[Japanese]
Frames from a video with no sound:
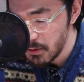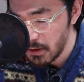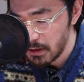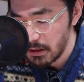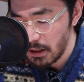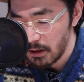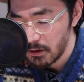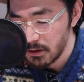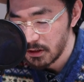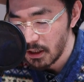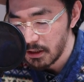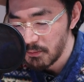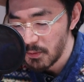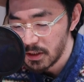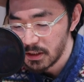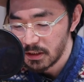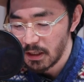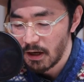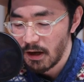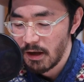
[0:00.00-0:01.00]
リソンが亡くなり
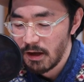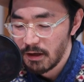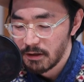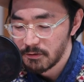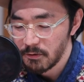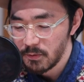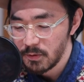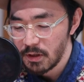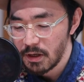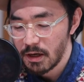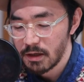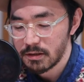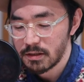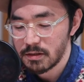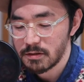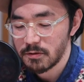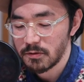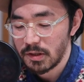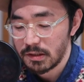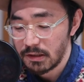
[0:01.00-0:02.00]
ましたどんな
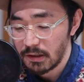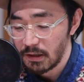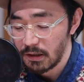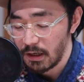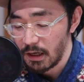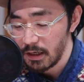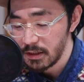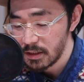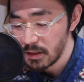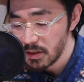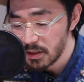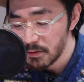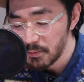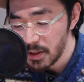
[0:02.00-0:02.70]
アーティストだったか解説